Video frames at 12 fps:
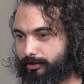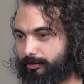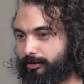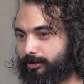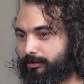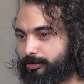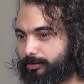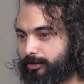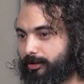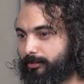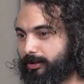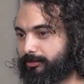наверное,
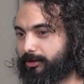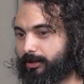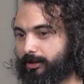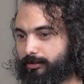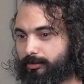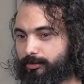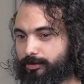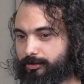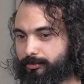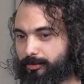все-таки моя вторая должность,